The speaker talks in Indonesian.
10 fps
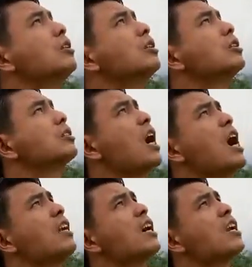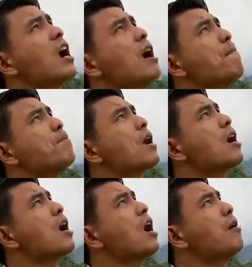Sadar
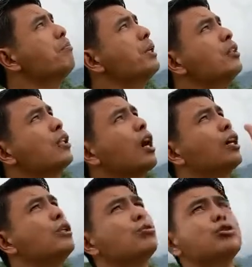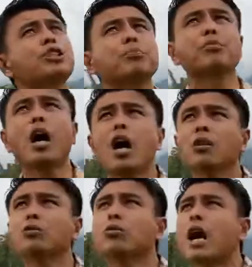Abraham bintang itu
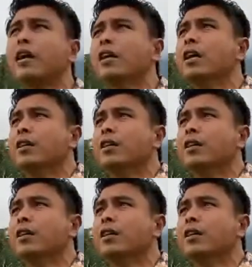ciptaan Tuhan